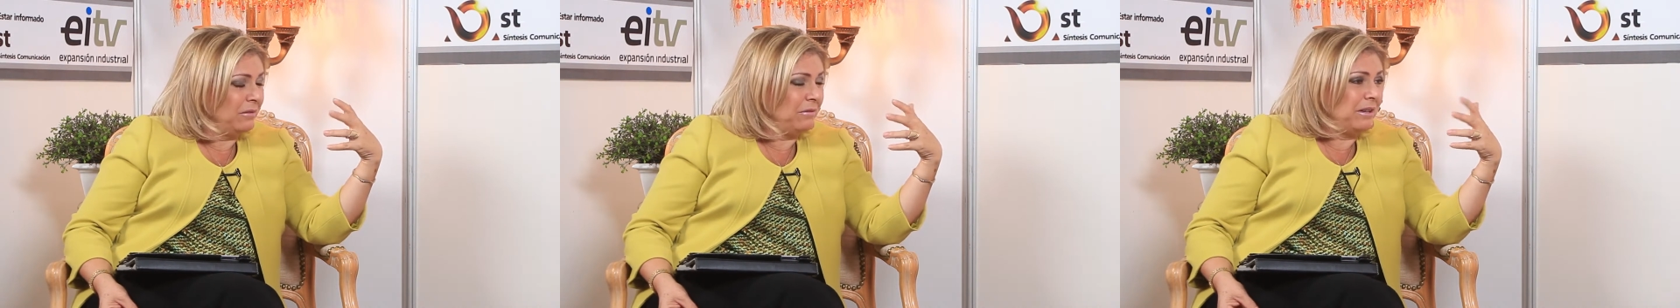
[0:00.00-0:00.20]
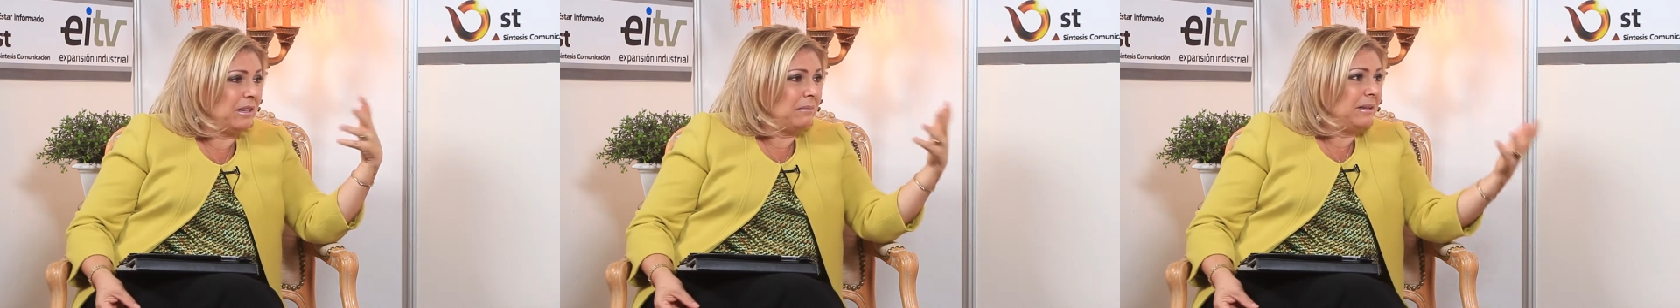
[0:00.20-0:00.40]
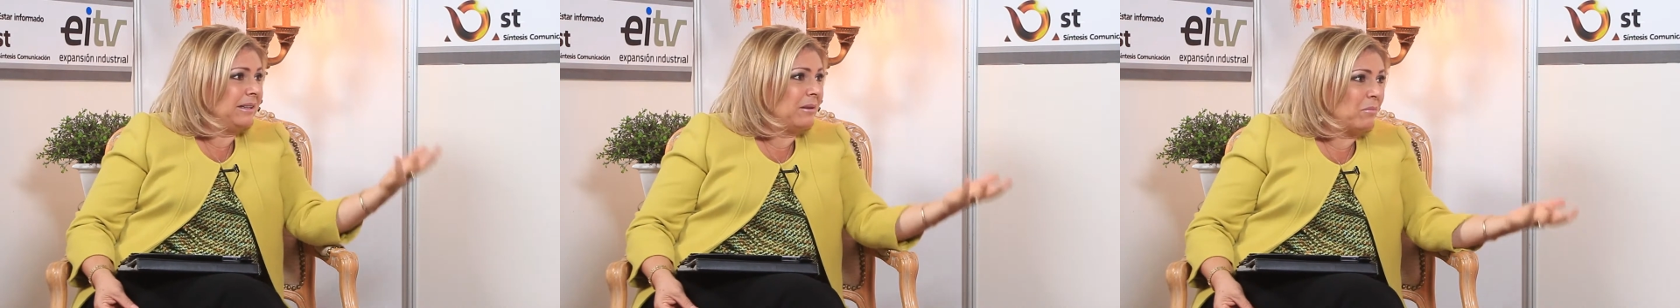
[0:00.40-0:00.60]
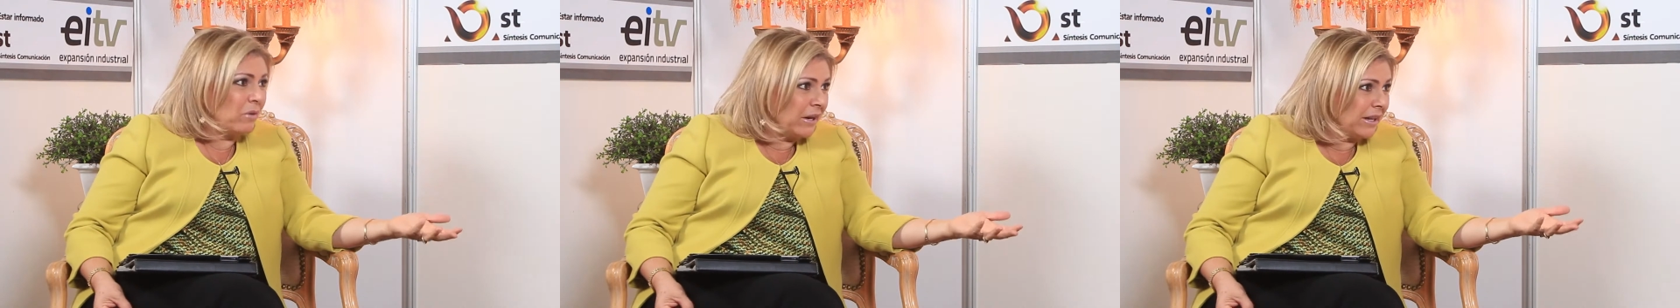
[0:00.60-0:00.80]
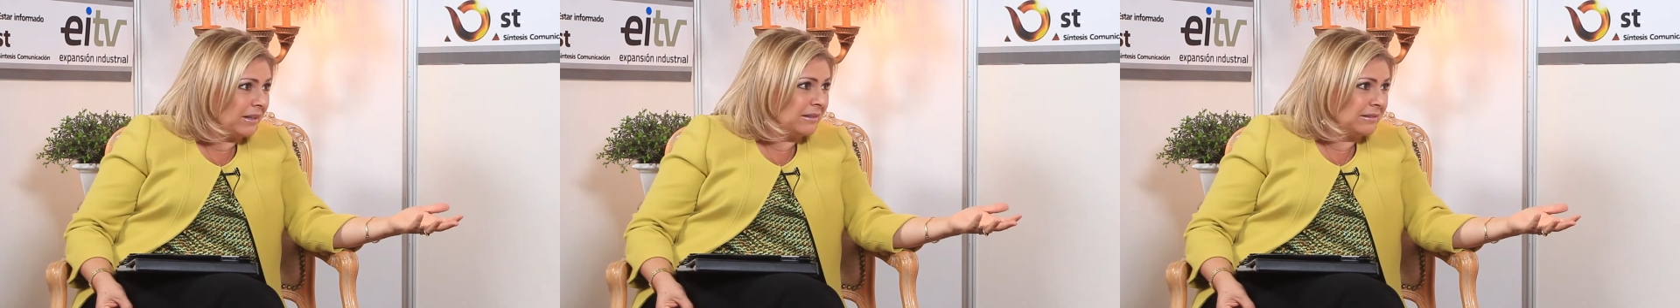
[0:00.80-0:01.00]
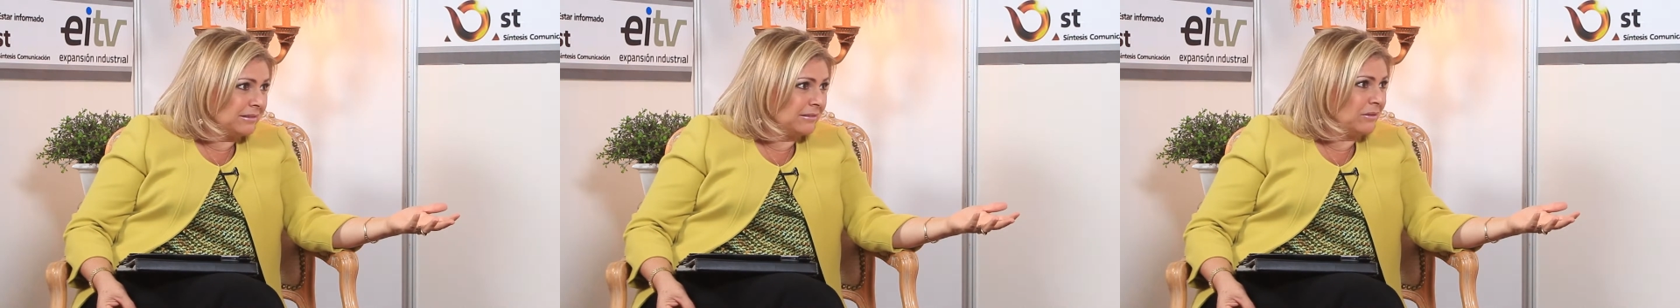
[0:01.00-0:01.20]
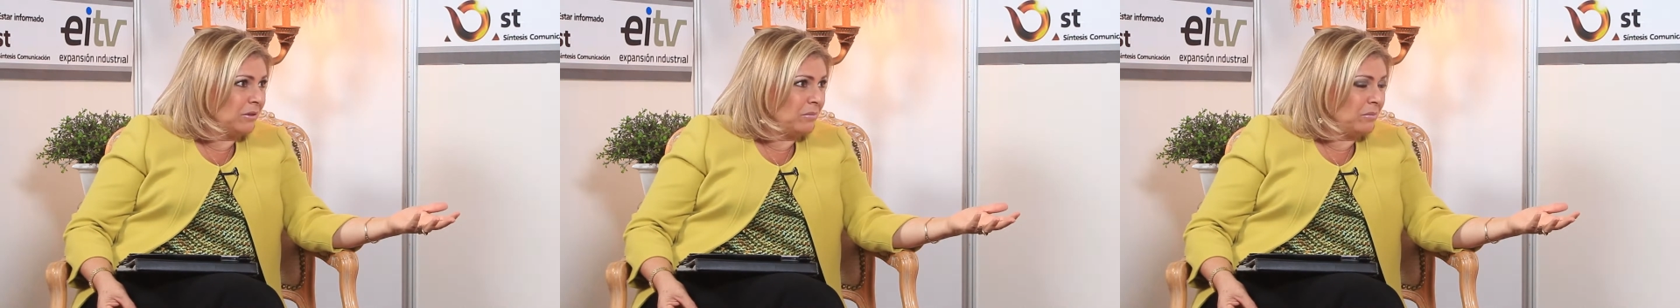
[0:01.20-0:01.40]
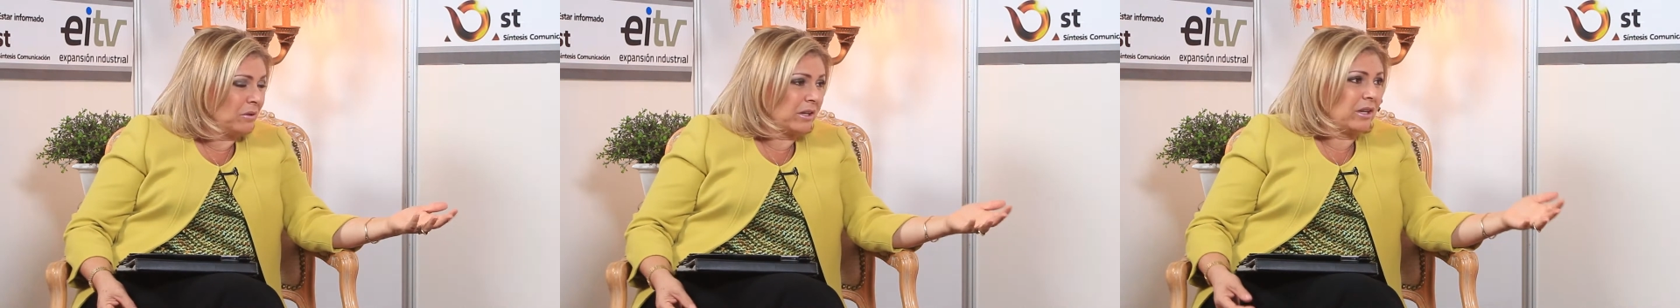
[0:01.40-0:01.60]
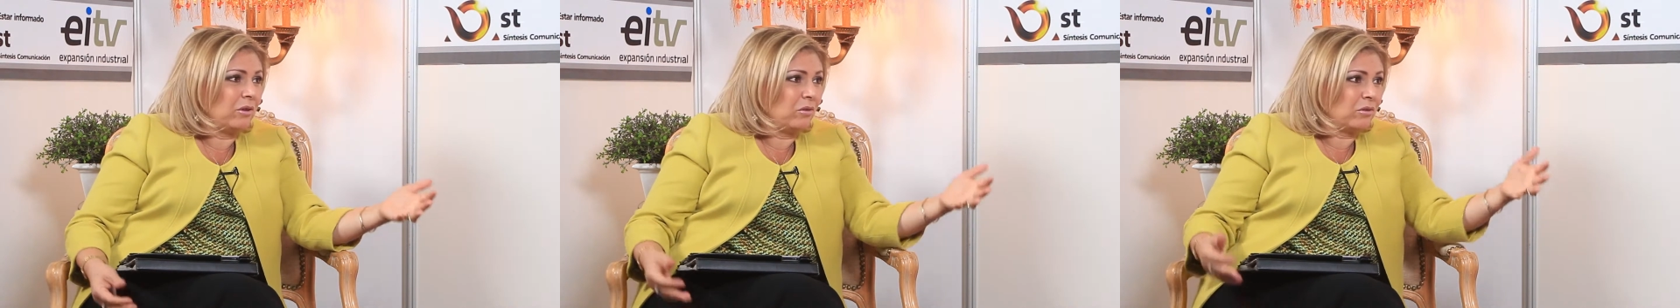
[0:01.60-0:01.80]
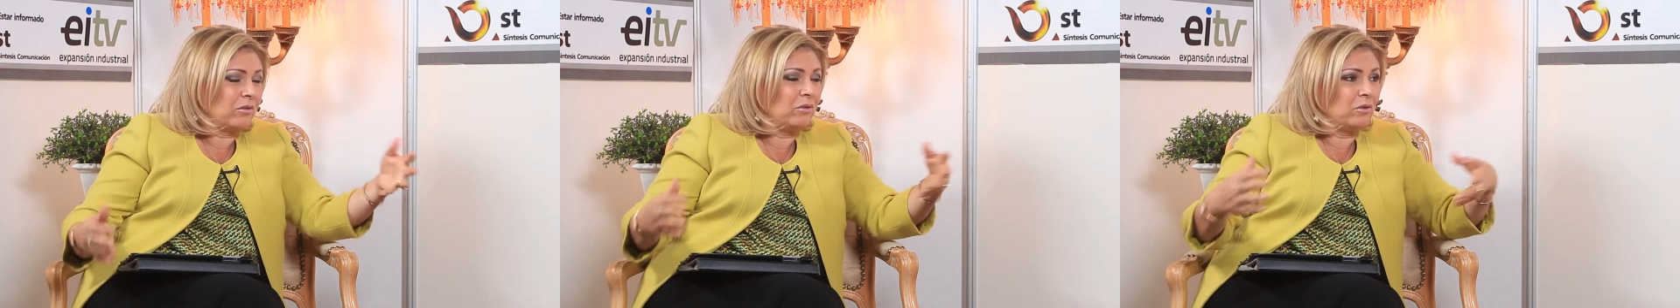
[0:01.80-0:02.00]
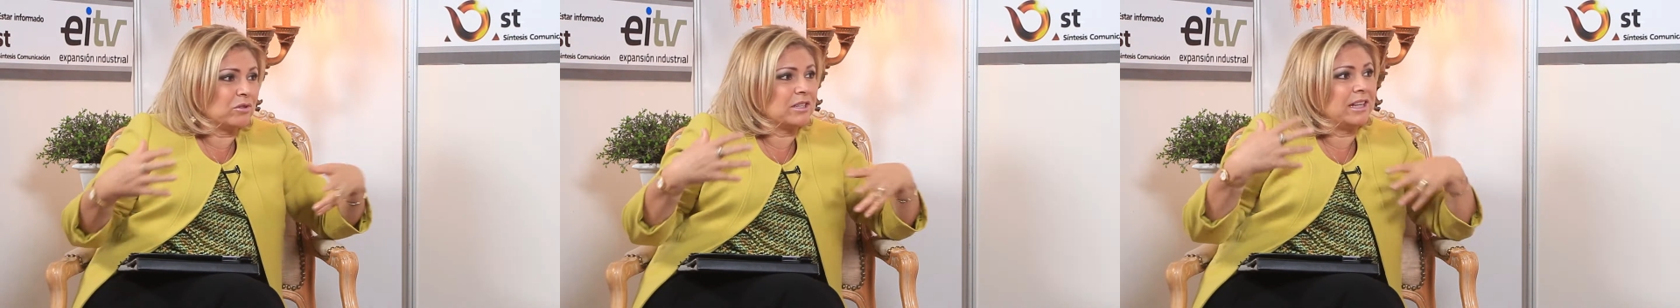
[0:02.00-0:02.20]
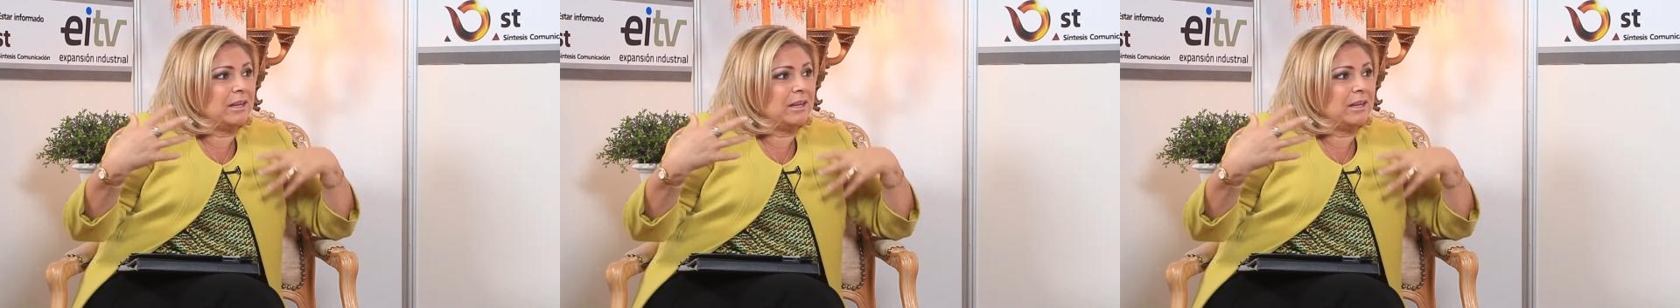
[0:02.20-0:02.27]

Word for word: Finalmente mueren. ¿no? Porque no, no se